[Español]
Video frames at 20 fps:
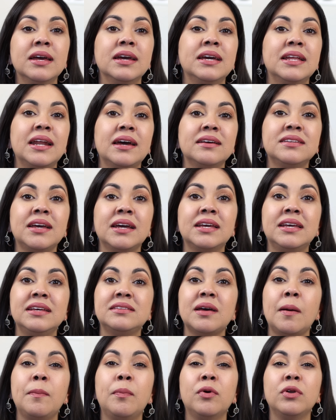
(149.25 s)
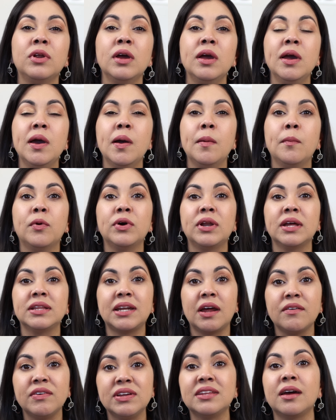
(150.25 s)
Gracias quizás por, por
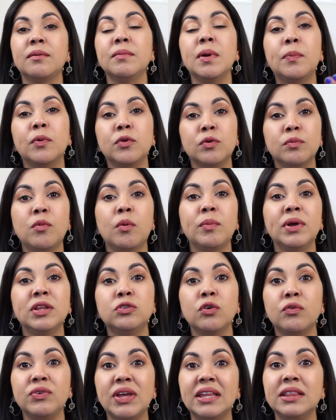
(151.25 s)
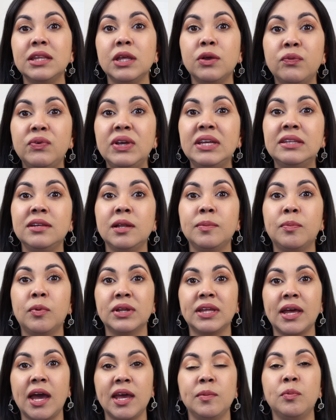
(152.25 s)
atravesarme por un momento bien difícil
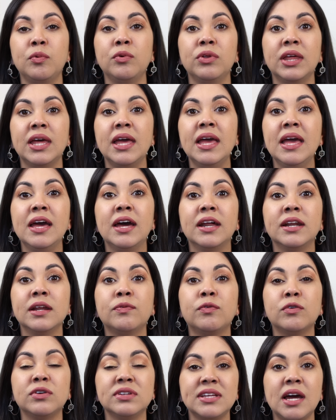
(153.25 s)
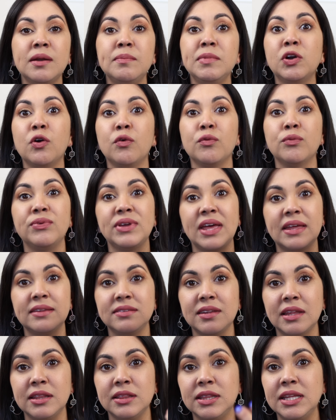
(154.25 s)
porque ahí pude reforzar mi
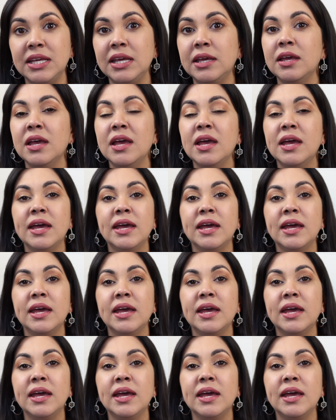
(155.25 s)
confianza en ti,